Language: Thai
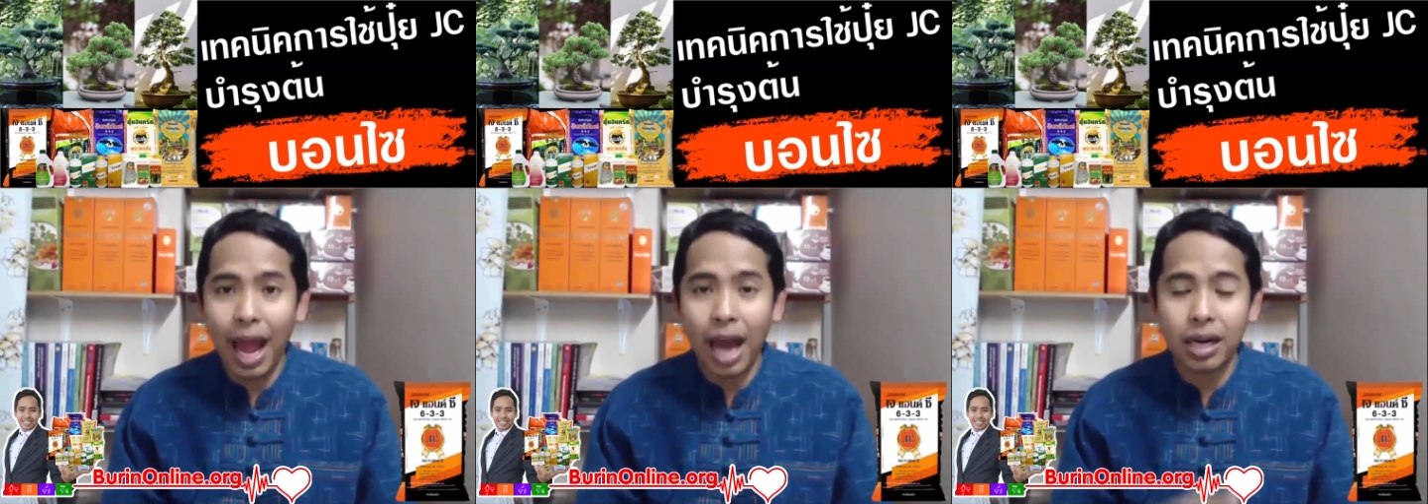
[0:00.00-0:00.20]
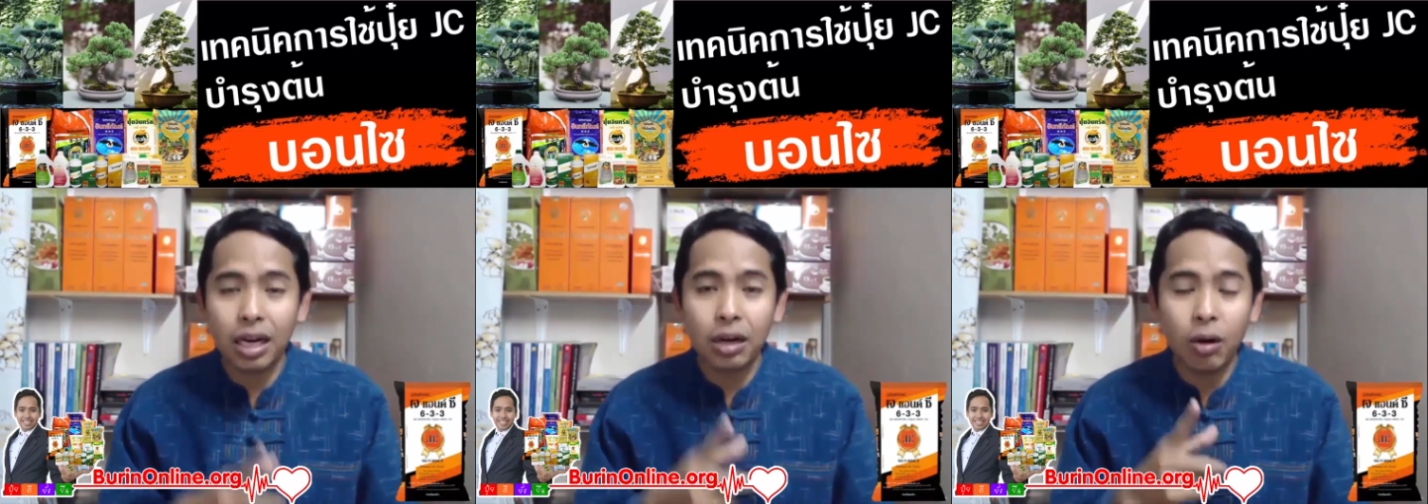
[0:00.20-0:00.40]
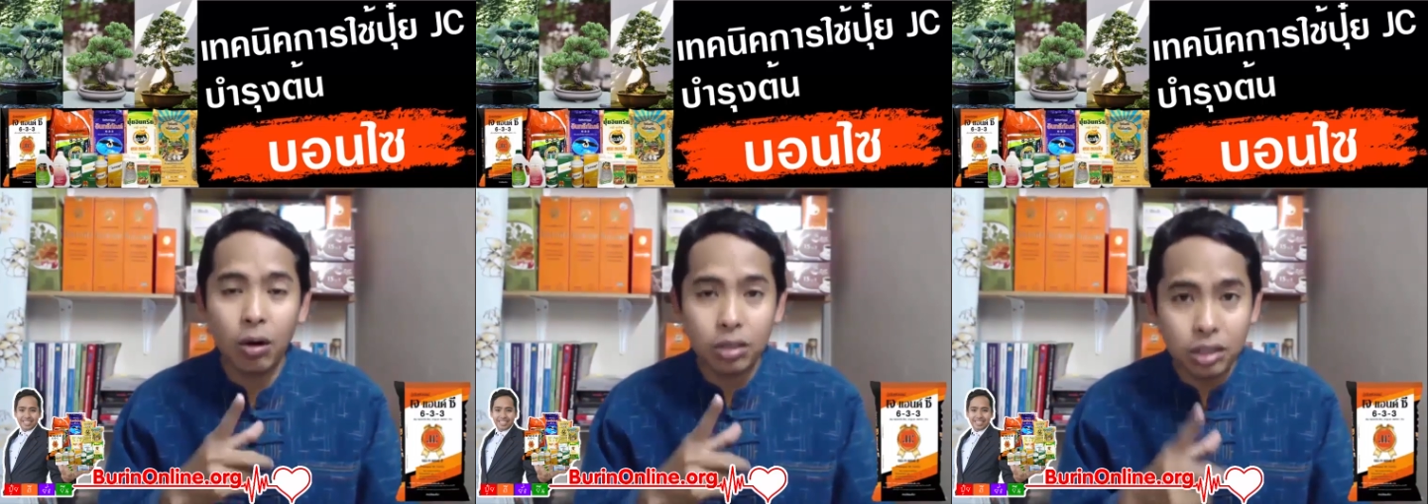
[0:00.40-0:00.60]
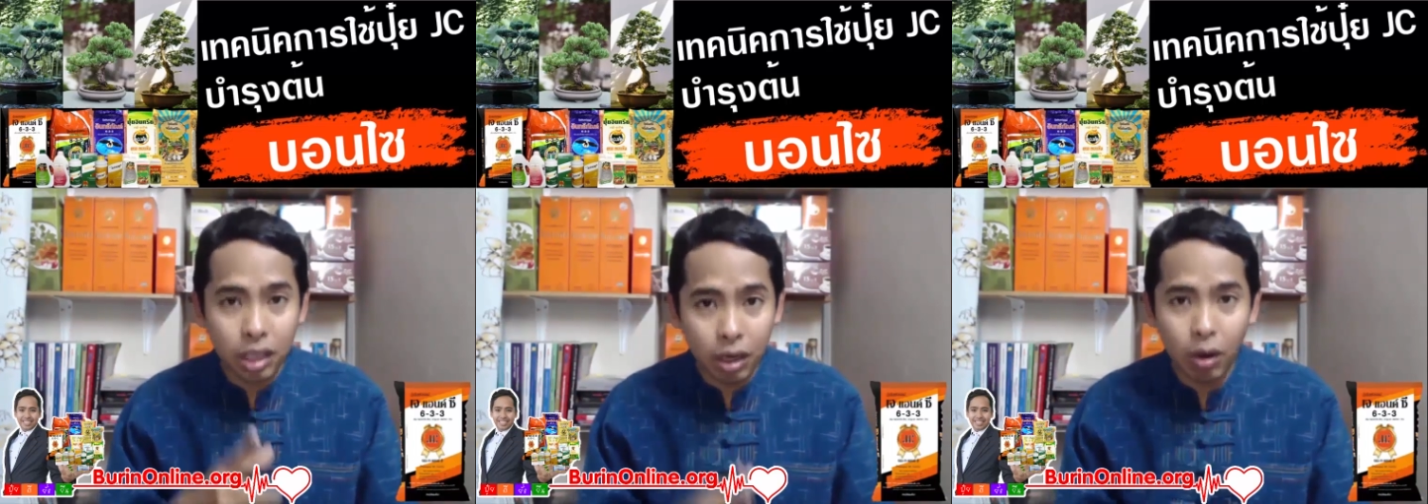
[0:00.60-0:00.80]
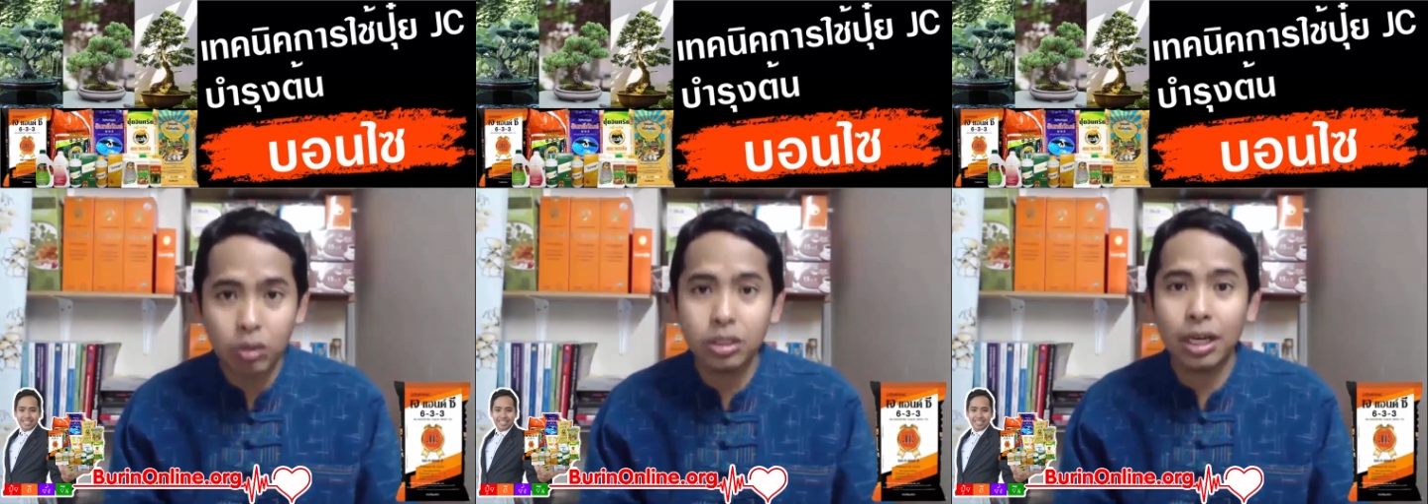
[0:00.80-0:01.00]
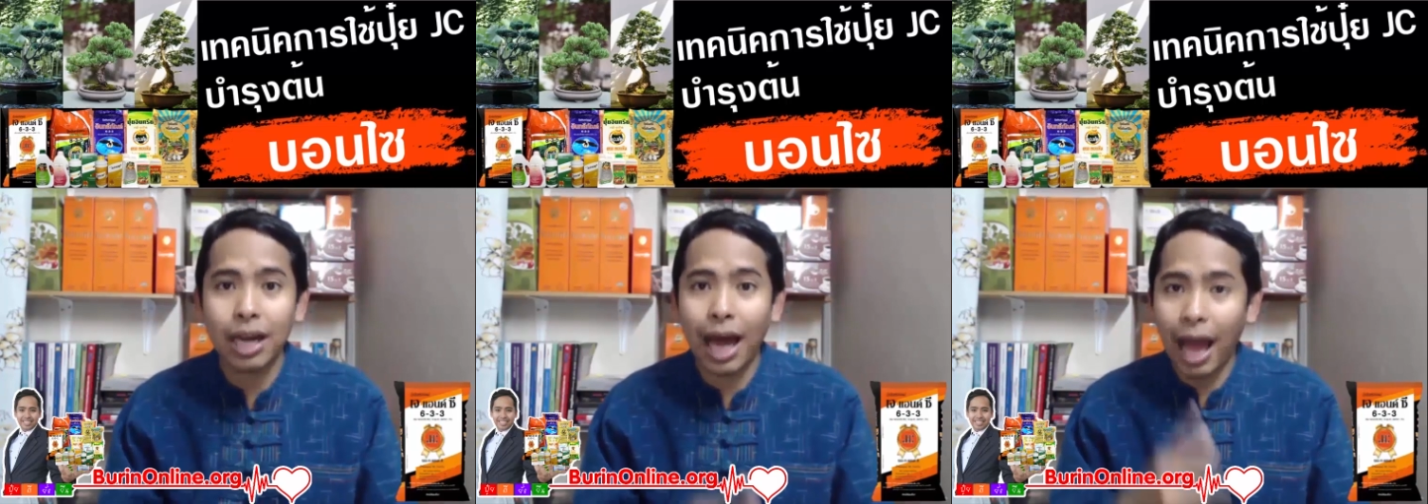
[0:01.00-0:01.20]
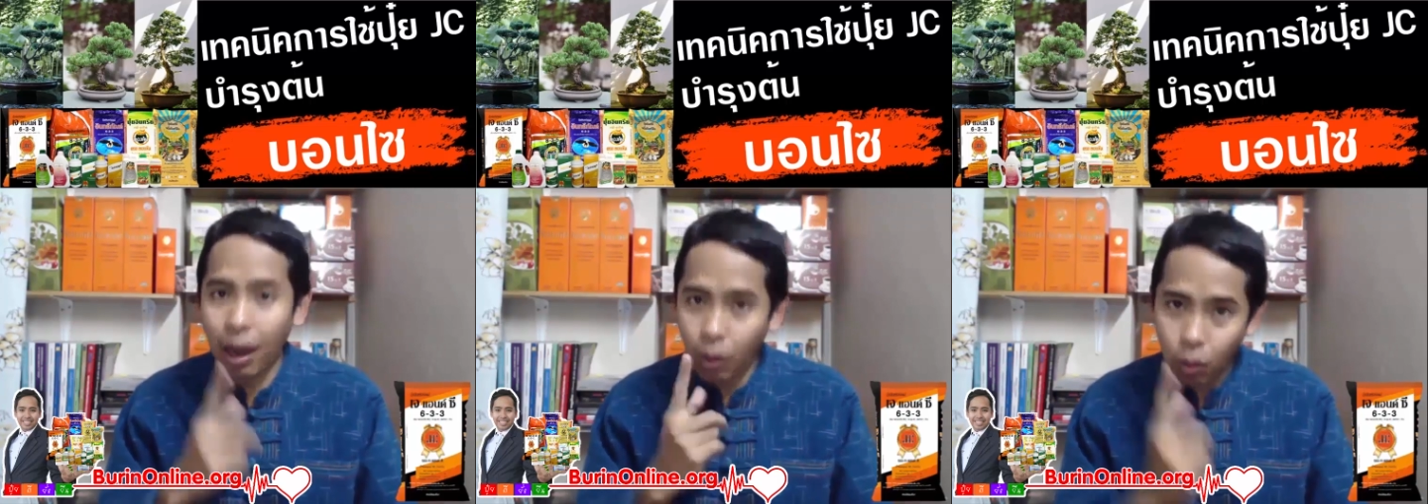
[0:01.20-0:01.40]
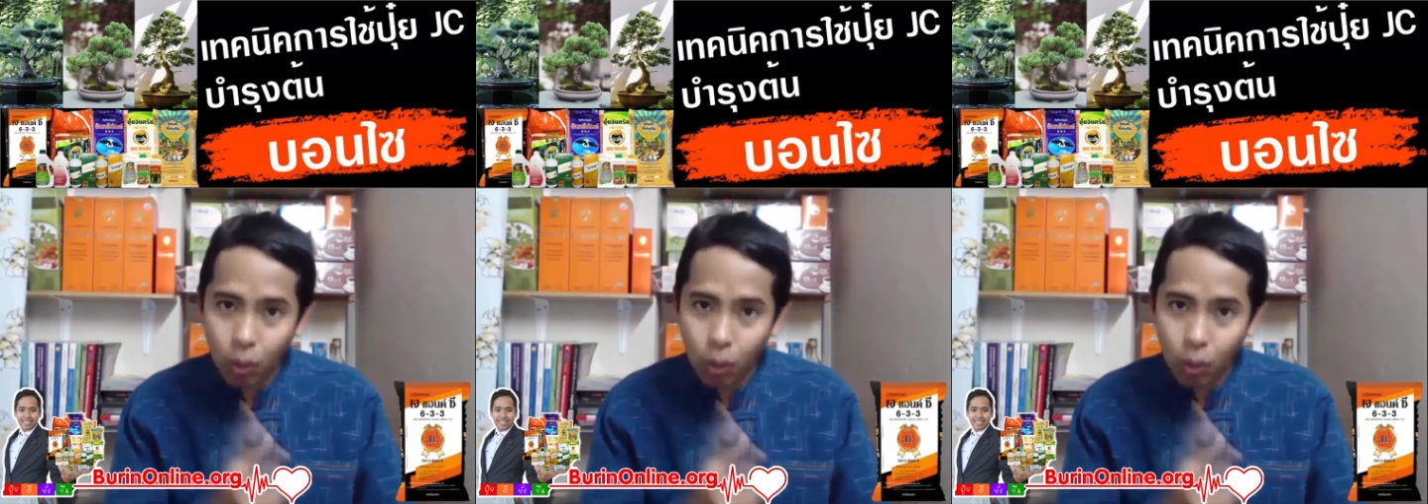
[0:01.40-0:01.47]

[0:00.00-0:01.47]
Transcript: หาเรื่องของเชื้อโรคเชื้อรา